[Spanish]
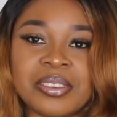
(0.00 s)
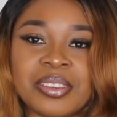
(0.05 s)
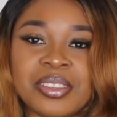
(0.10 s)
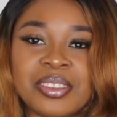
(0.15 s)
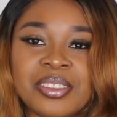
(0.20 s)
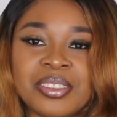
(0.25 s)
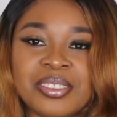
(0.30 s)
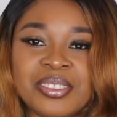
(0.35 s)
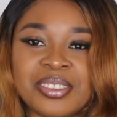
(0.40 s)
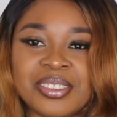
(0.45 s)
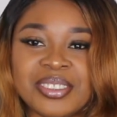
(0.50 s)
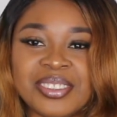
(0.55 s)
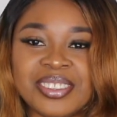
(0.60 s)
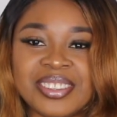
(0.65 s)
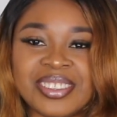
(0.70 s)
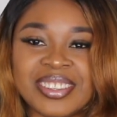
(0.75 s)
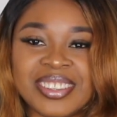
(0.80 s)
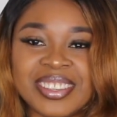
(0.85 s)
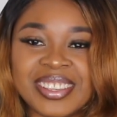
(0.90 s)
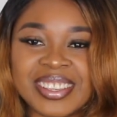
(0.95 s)

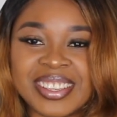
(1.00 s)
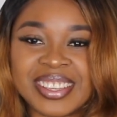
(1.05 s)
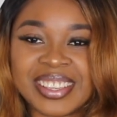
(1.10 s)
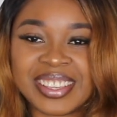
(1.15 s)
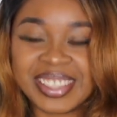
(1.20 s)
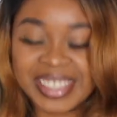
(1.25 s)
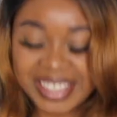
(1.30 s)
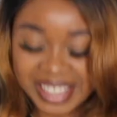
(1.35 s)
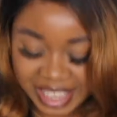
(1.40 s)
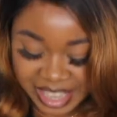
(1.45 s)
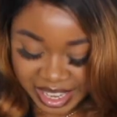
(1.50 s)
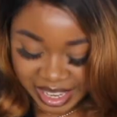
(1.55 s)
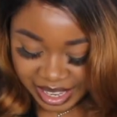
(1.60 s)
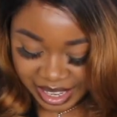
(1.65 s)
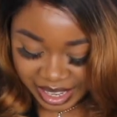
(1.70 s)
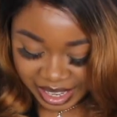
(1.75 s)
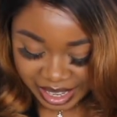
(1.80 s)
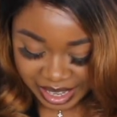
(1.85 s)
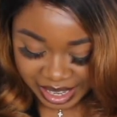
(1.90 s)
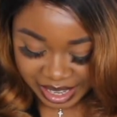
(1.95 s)
viendo
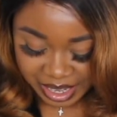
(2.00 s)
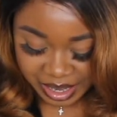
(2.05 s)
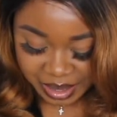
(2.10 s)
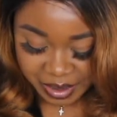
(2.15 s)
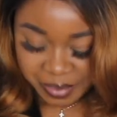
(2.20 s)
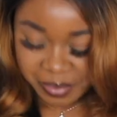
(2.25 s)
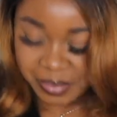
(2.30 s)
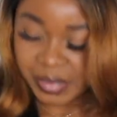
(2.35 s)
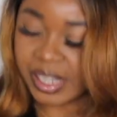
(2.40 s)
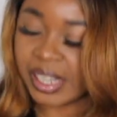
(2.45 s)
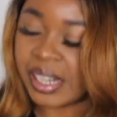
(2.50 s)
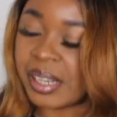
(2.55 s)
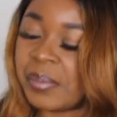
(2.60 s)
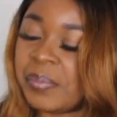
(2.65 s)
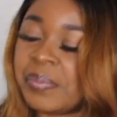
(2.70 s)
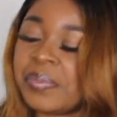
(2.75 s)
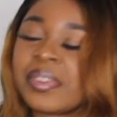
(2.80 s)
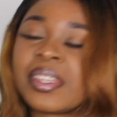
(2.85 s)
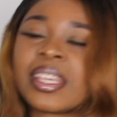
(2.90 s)
todo. Vale.